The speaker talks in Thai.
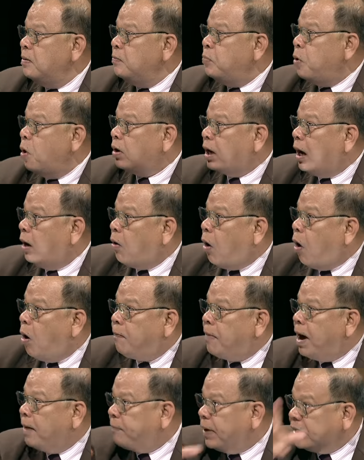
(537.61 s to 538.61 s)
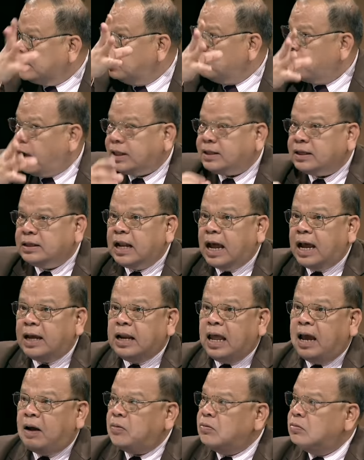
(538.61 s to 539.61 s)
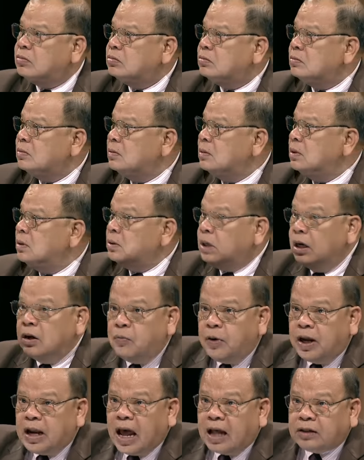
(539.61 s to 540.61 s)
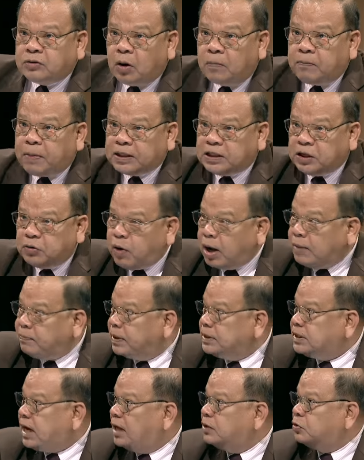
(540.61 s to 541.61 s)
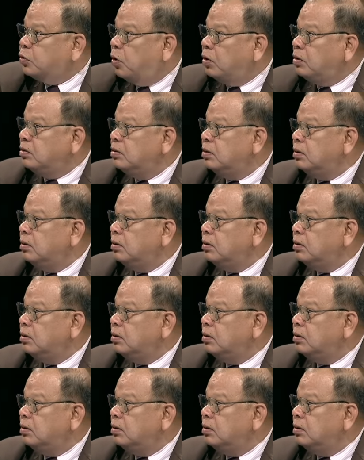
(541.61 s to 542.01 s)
พวกเราออกมาปฏิวัติกันได้แล้ว ถึงเวลาต้องปฏิวัติประชาชน